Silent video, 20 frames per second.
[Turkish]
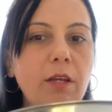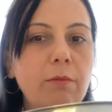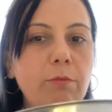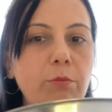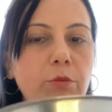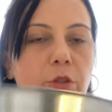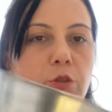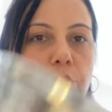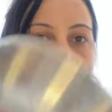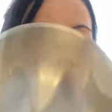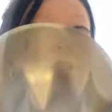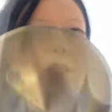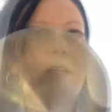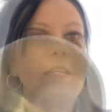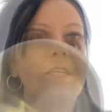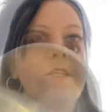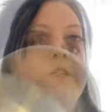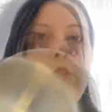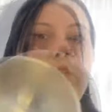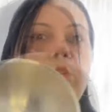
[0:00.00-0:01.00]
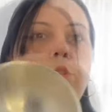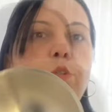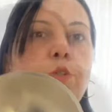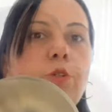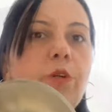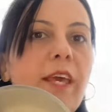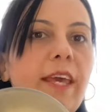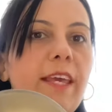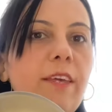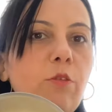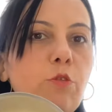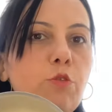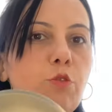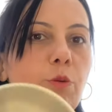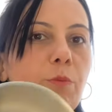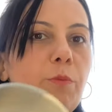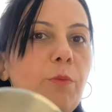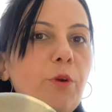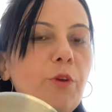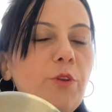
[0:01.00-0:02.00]
Bu da çok güzel. Şu en
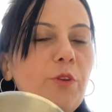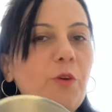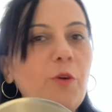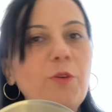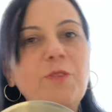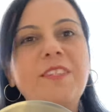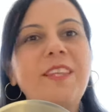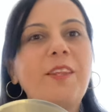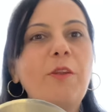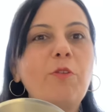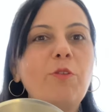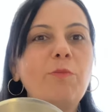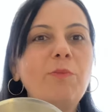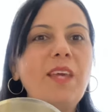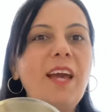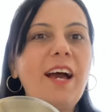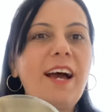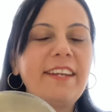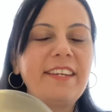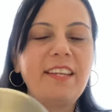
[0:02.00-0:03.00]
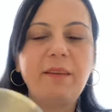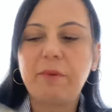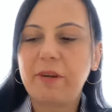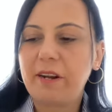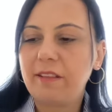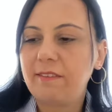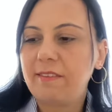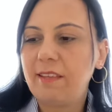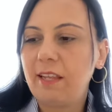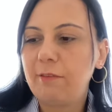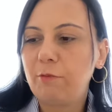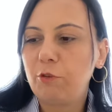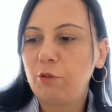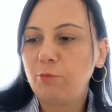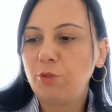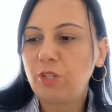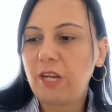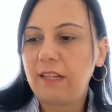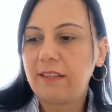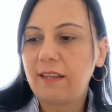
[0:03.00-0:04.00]
küçük boyunu gösteriyordum ki annem aradı. Telefonum
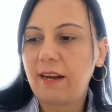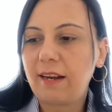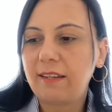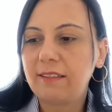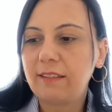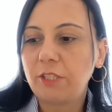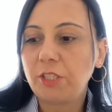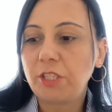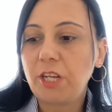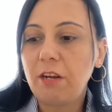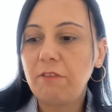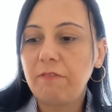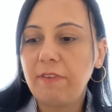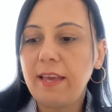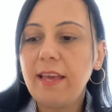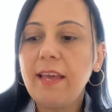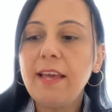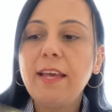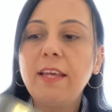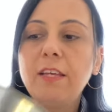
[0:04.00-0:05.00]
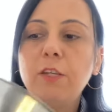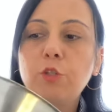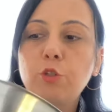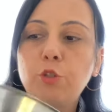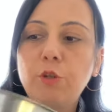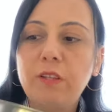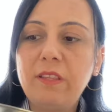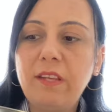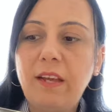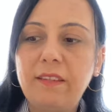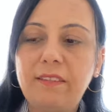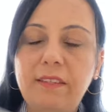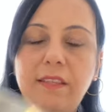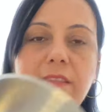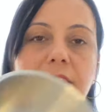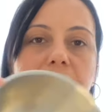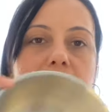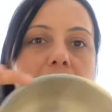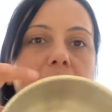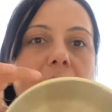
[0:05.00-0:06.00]
çaldı arkadaşlar ve şuna dikkat
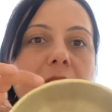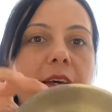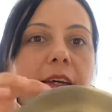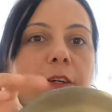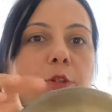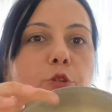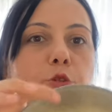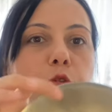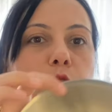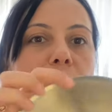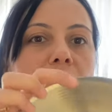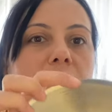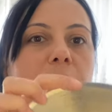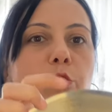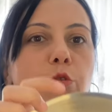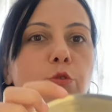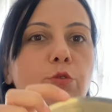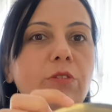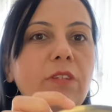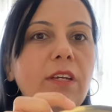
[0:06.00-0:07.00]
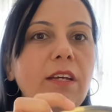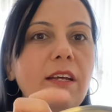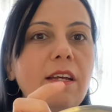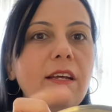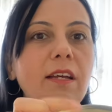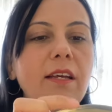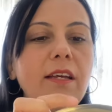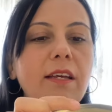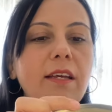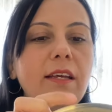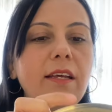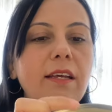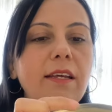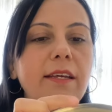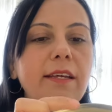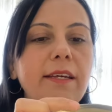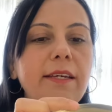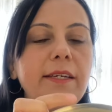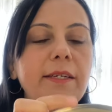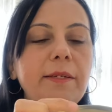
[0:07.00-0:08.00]
ettim. Ee, şurada şunda e,
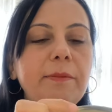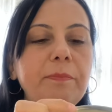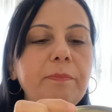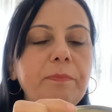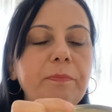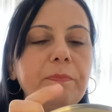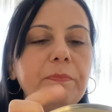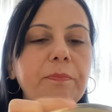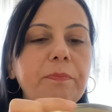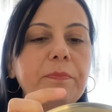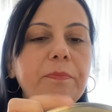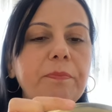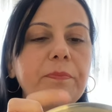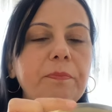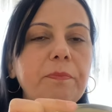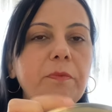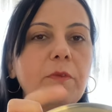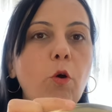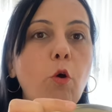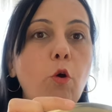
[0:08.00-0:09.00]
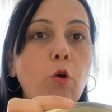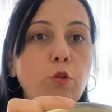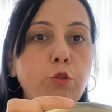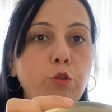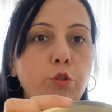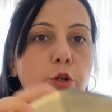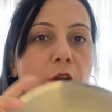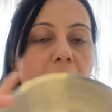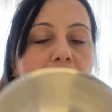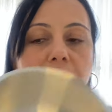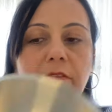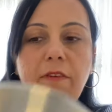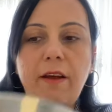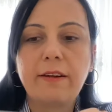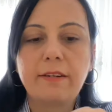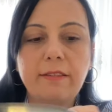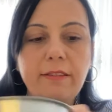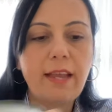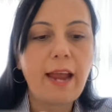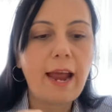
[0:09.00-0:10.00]
ölçüler var.
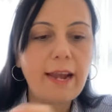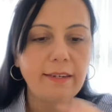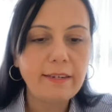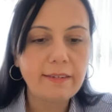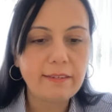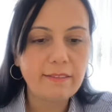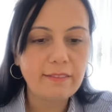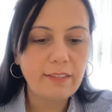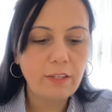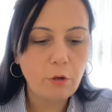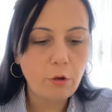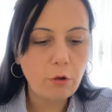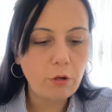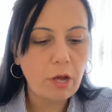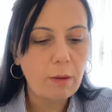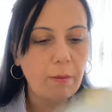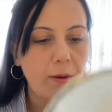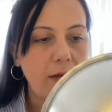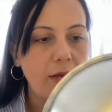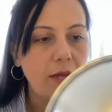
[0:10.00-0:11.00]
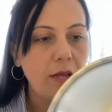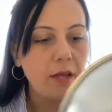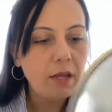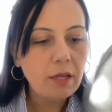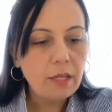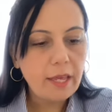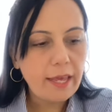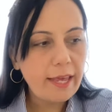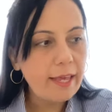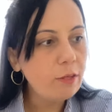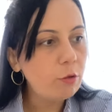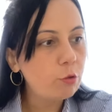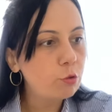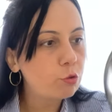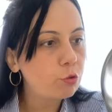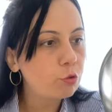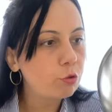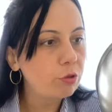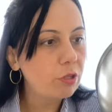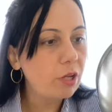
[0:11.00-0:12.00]
Diğerlerinde yok ama en
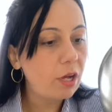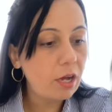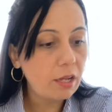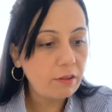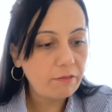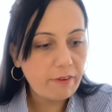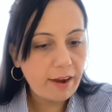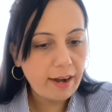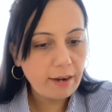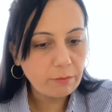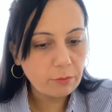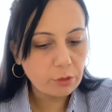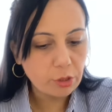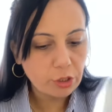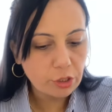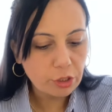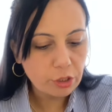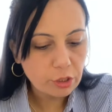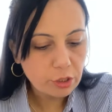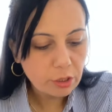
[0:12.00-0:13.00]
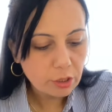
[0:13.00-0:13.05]
küçüğünde a varmış.